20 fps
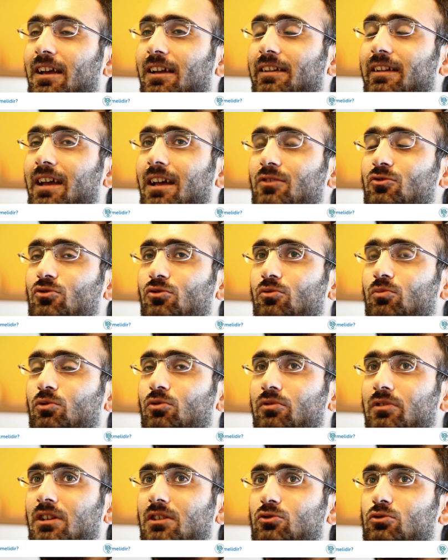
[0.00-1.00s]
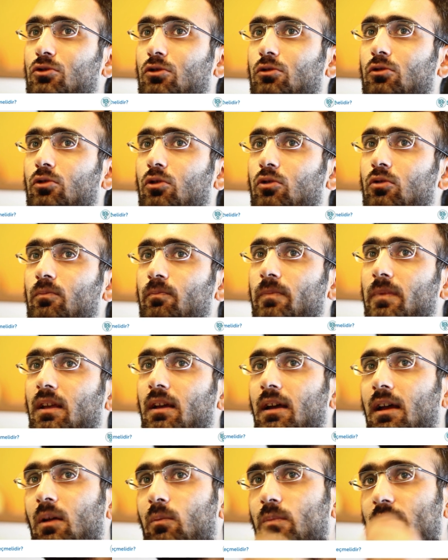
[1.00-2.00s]
Yani çünkü bunu niye söylüyorum?
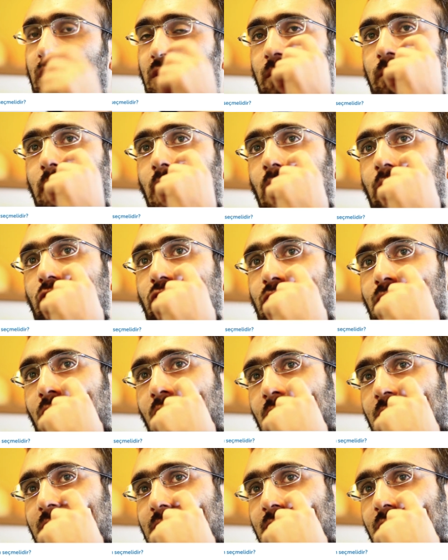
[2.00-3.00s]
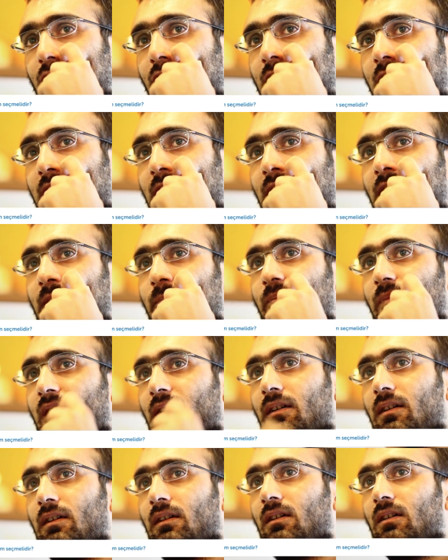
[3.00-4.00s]
Biz şimdi endüstri mühendisleri olarak
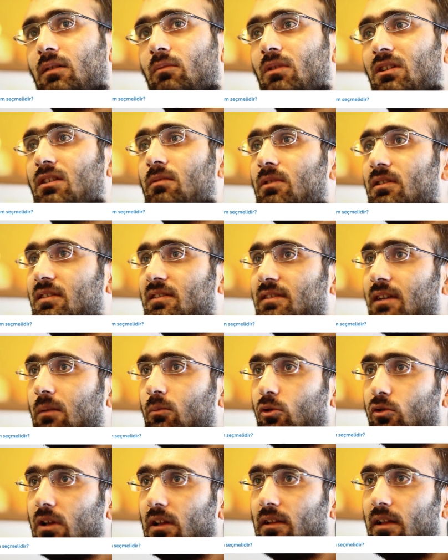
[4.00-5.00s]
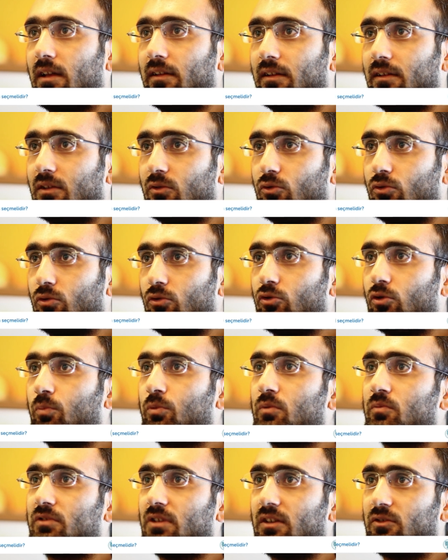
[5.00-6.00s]
ya, matematiksel modeller yaratıyoruz,
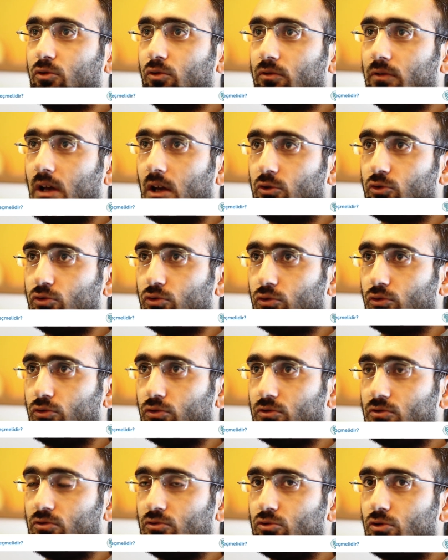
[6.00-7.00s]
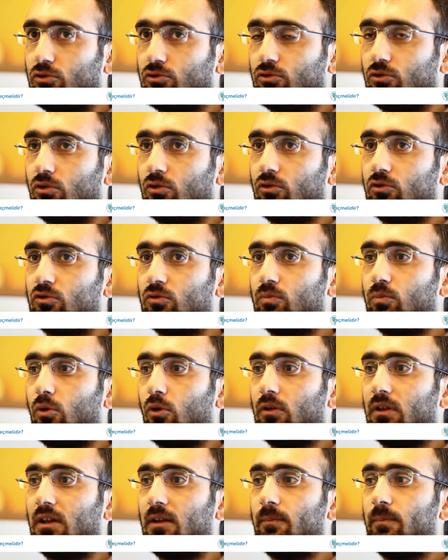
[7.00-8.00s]
optimizasyonlar çözüyoruz.
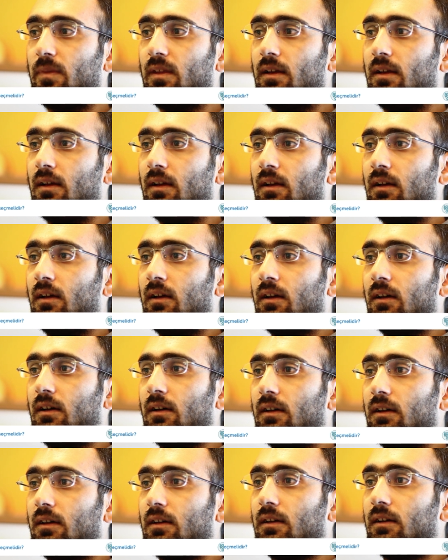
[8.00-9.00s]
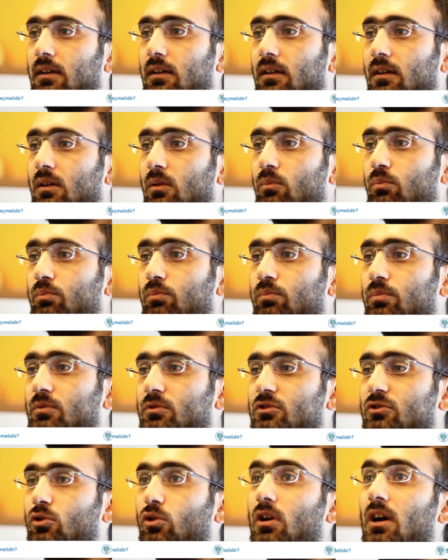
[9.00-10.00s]
Böyle e,
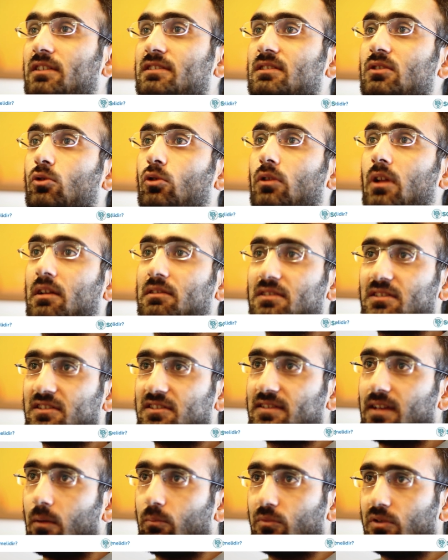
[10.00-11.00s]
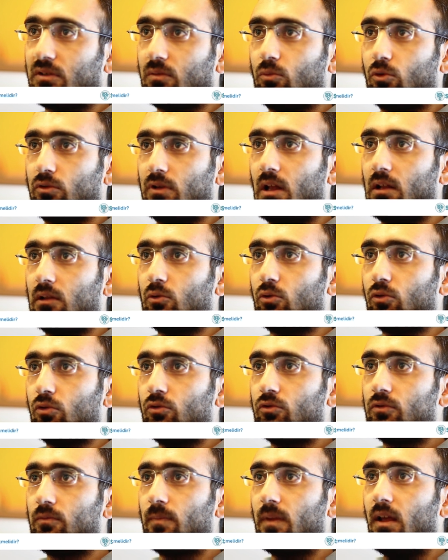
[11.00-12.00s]
stokastik olan sistemleri modelliyoruz.